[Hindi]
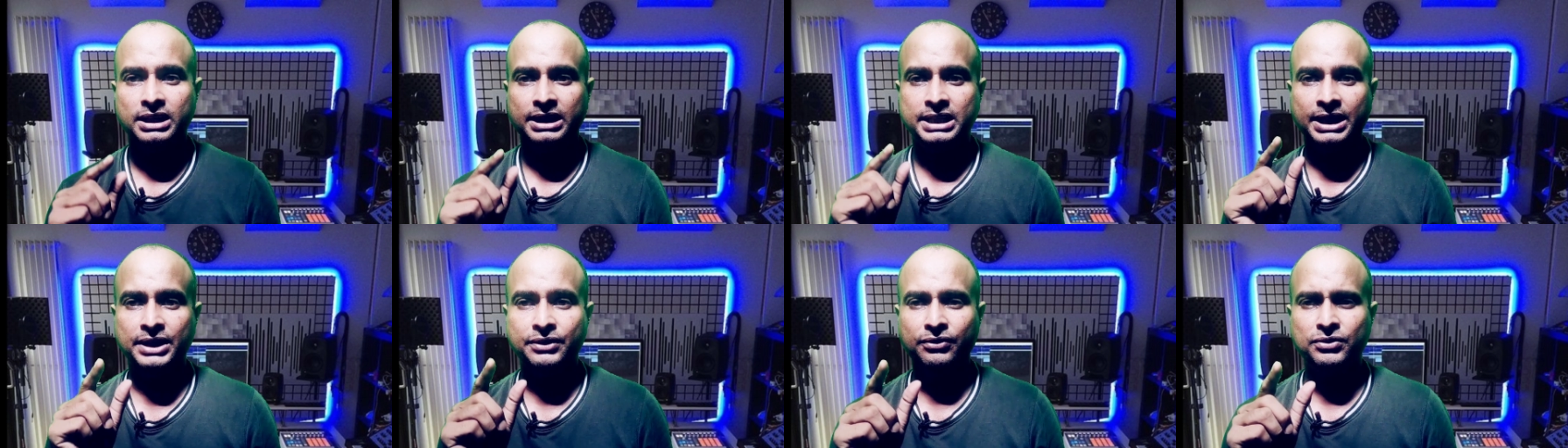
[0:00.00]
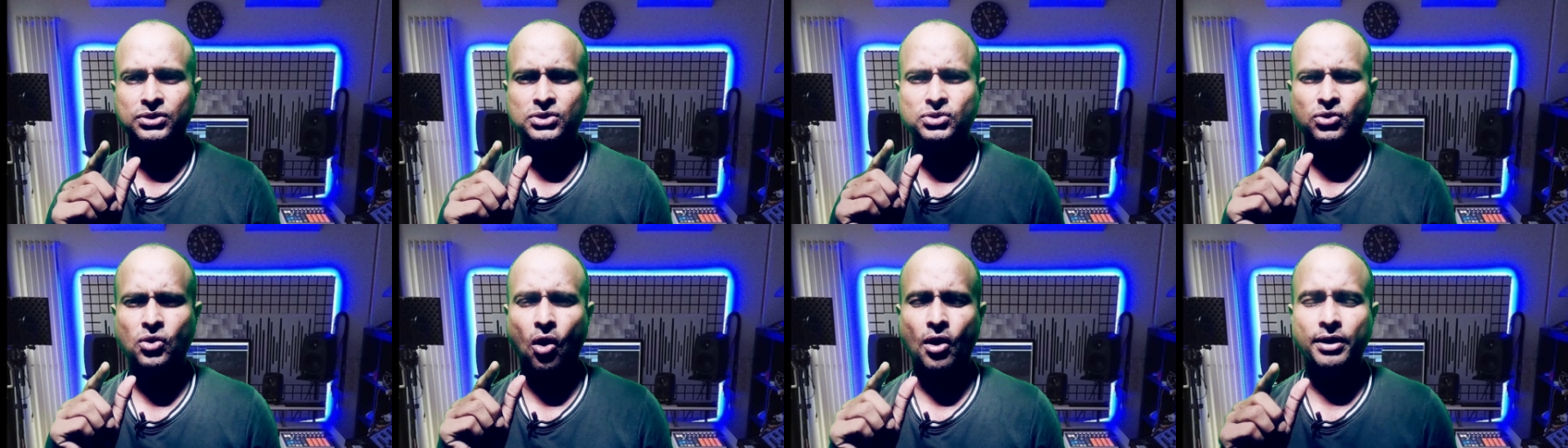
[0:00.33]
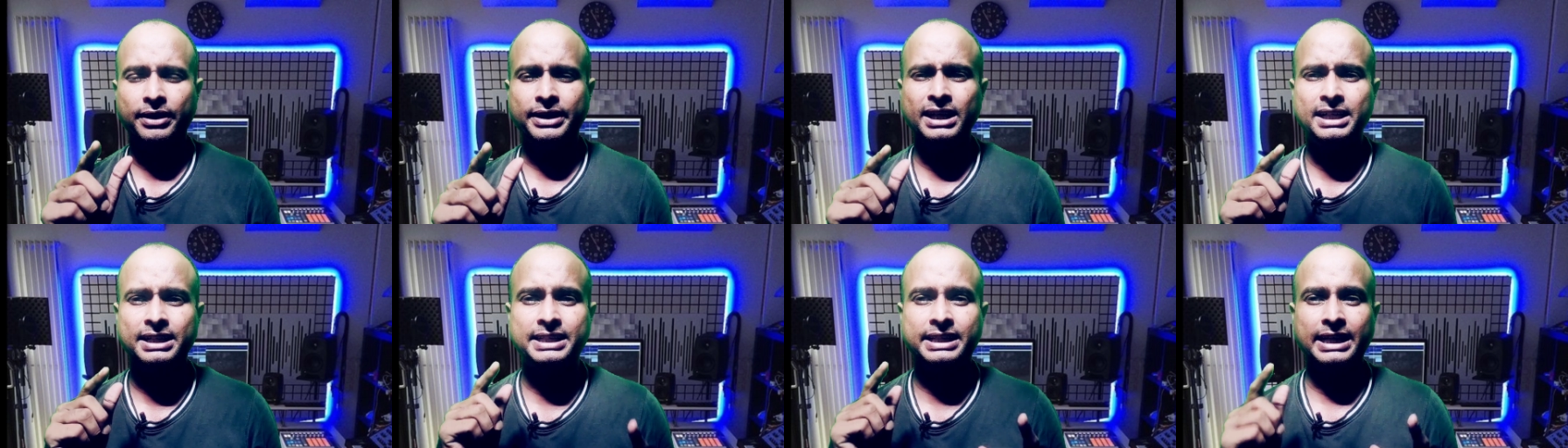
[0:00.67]
रिव्यूज
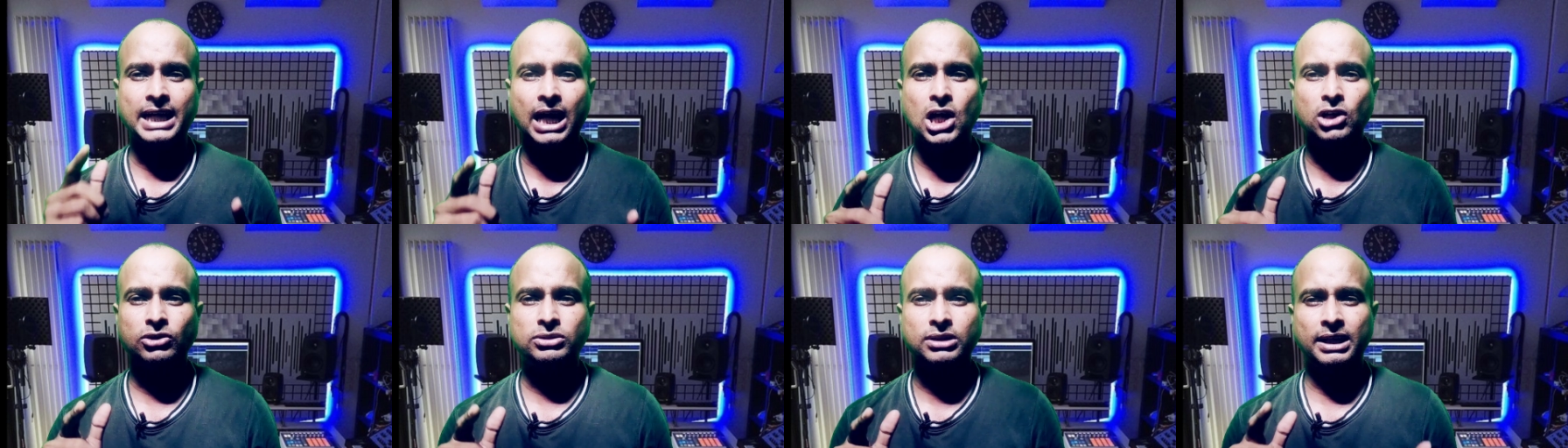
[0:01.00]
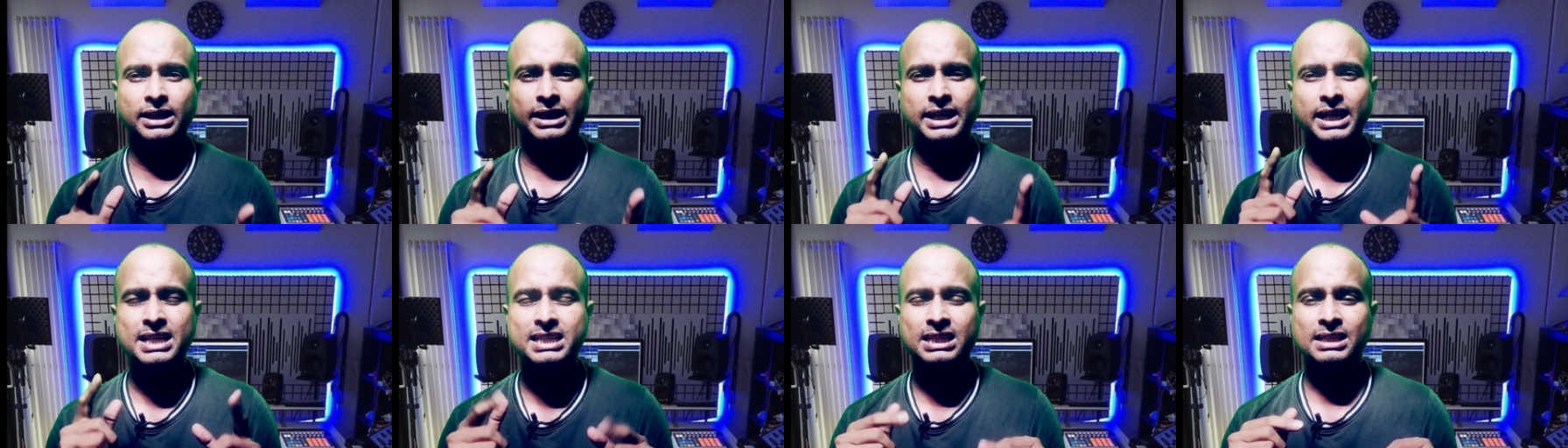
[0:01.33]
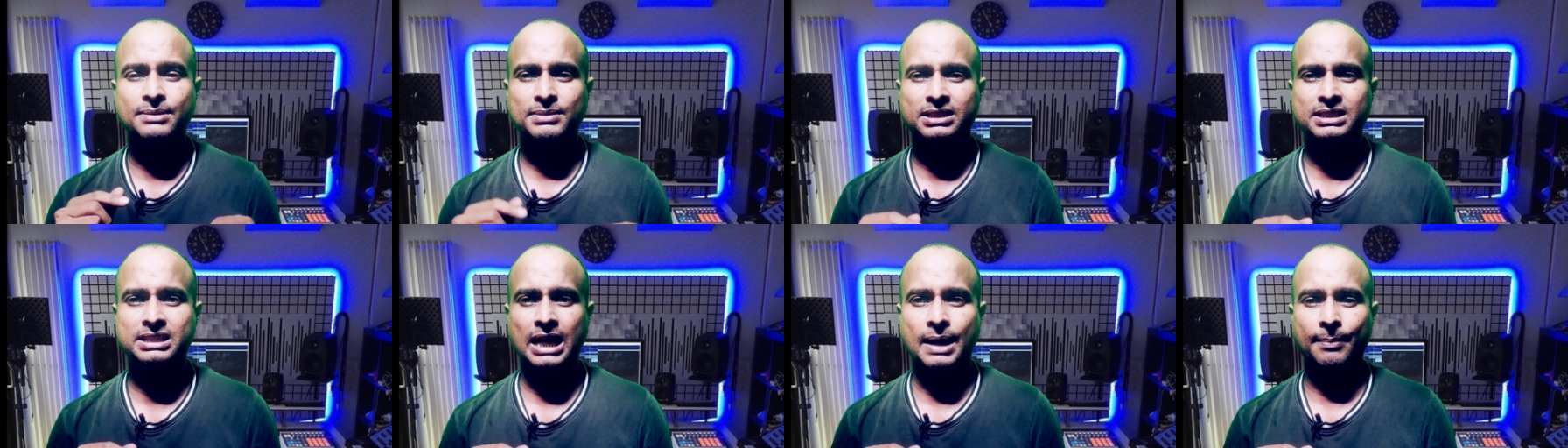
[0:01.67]
कंटेंट क्या होता है नहीं
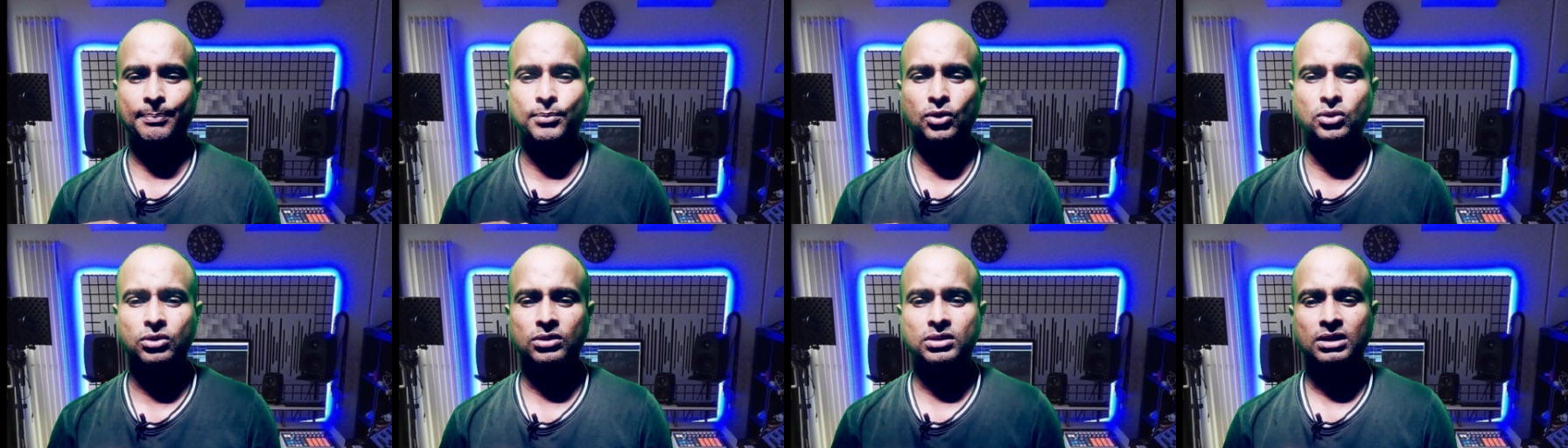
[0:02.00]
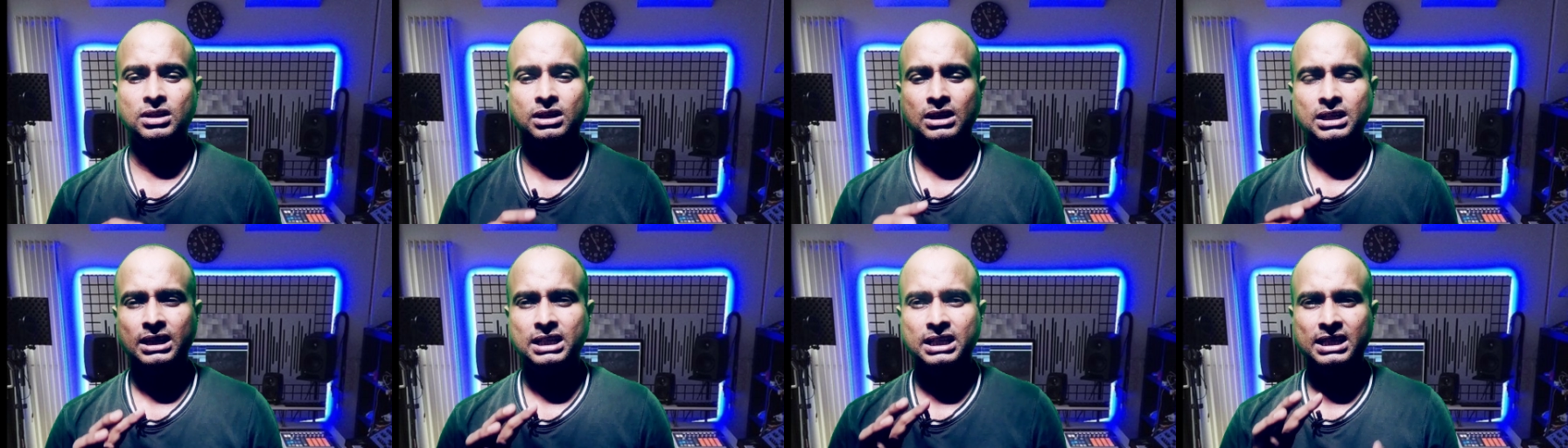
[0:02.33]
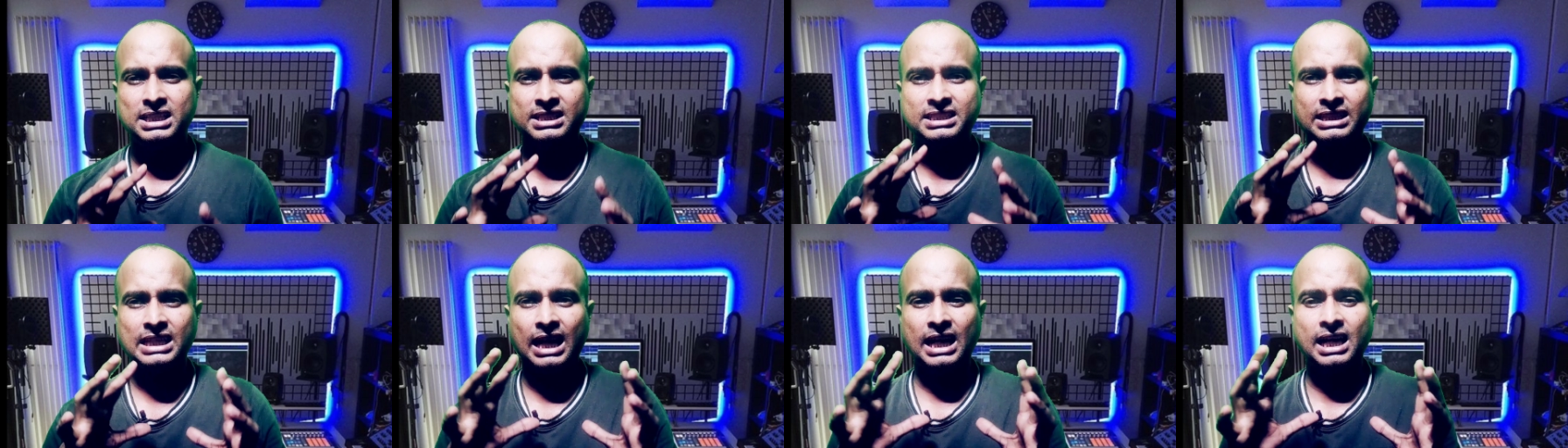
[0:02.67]
समझते आप लोग
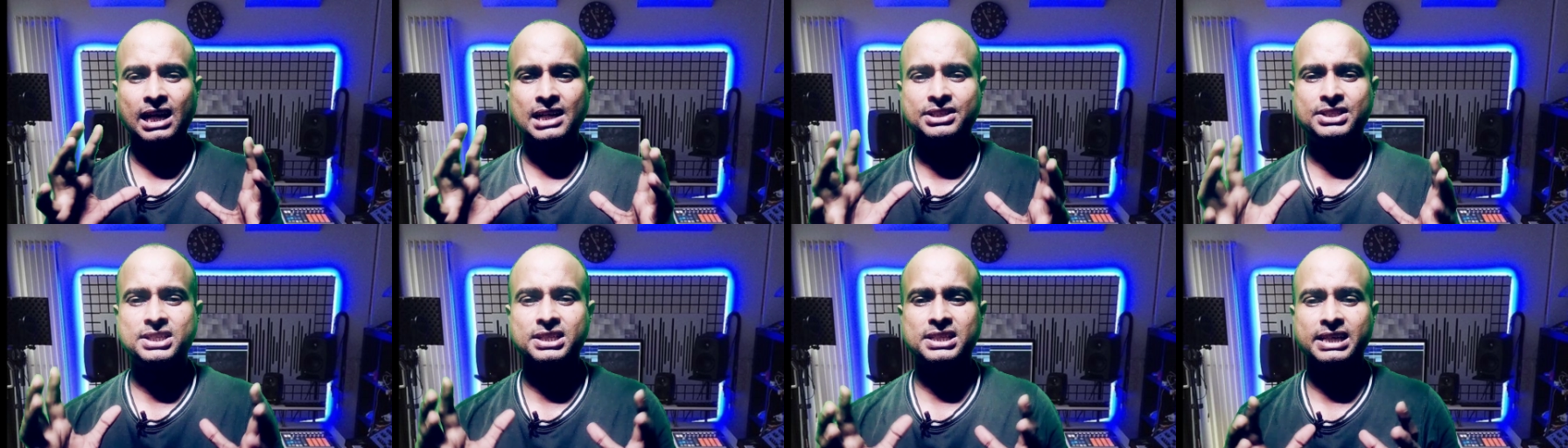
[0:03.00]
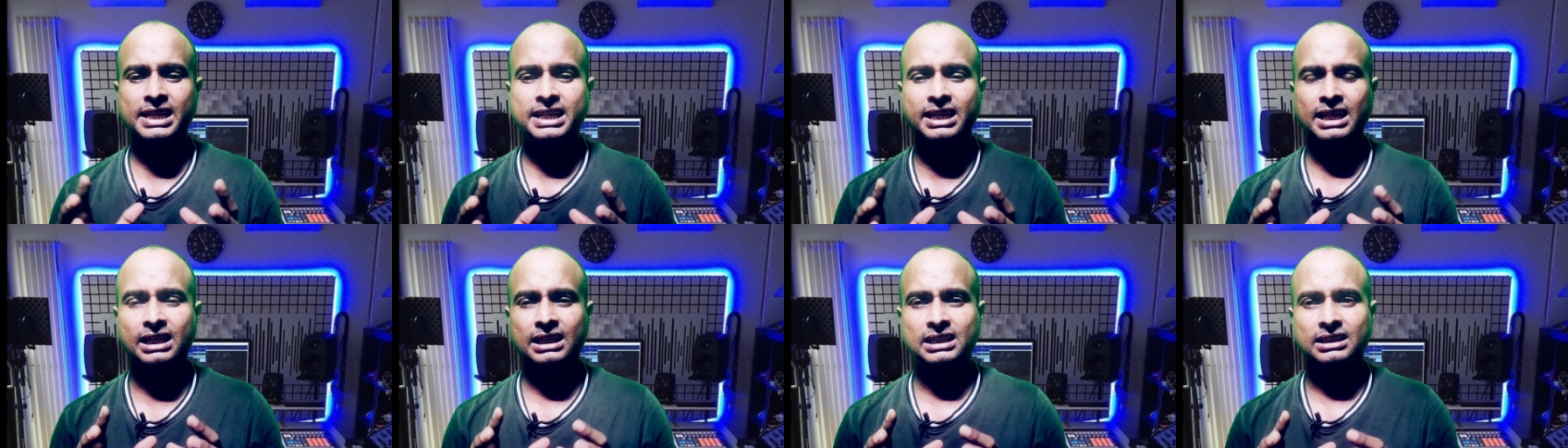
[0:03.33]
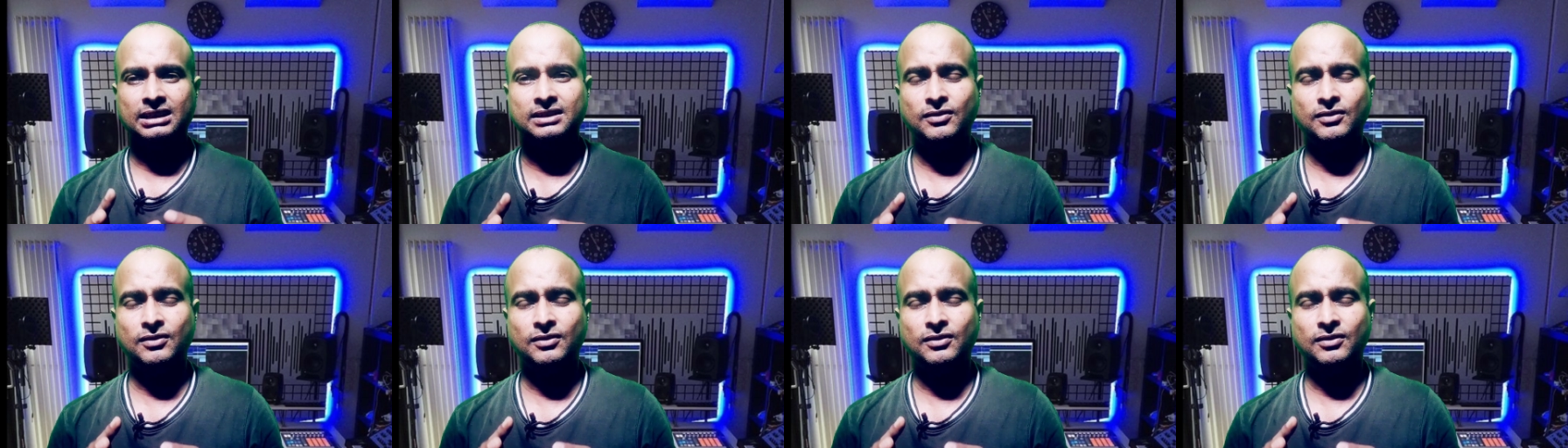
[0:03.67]
सारा चीज है ना